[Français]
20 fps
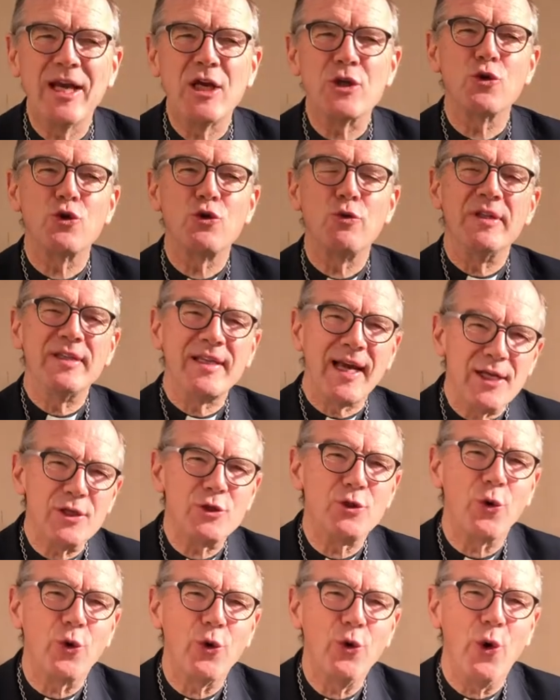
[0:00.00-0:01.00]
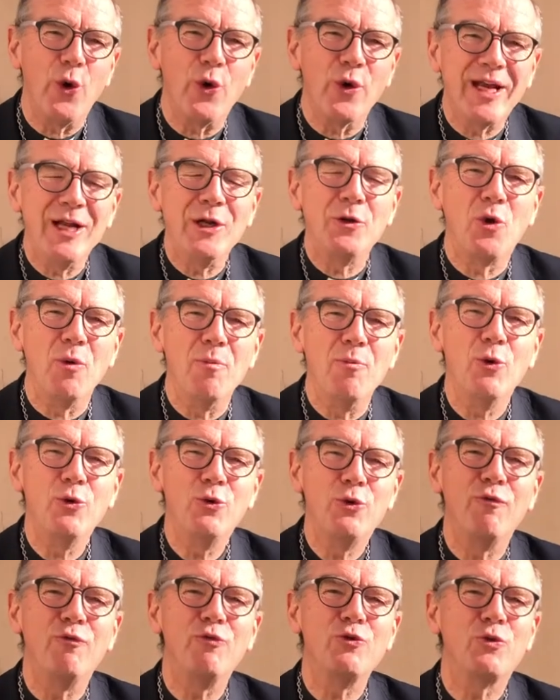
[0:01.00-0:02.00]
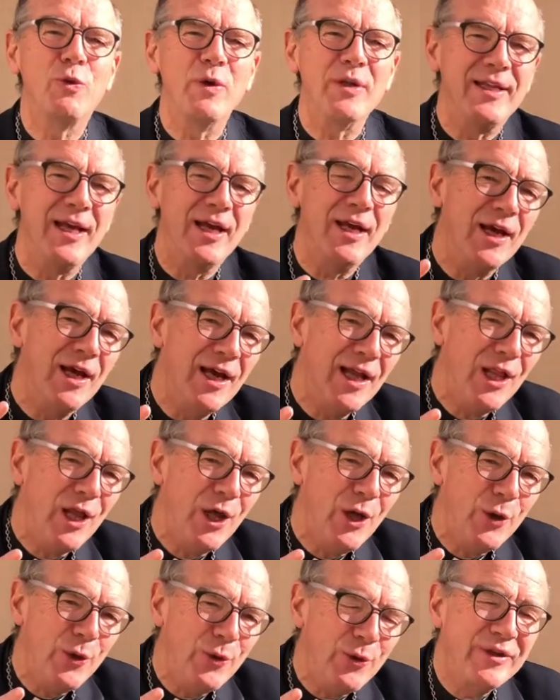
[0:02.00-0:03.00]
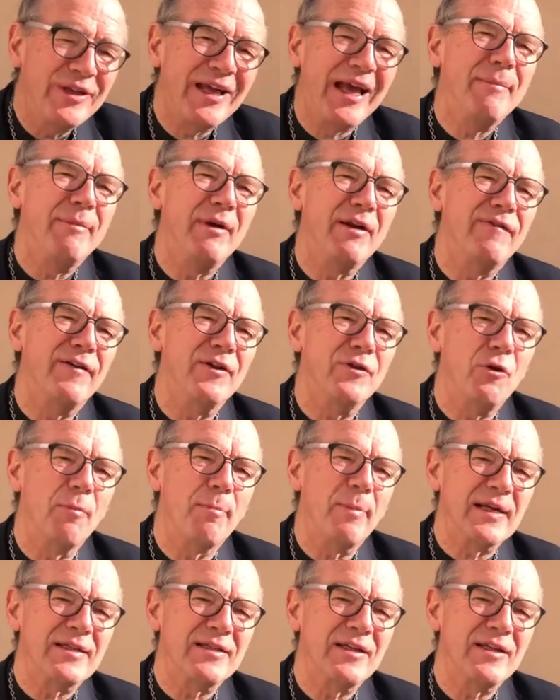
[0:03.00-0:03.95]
et je suis très heureux en quelques mots de vous souhaiter une très belle fête de Pâques.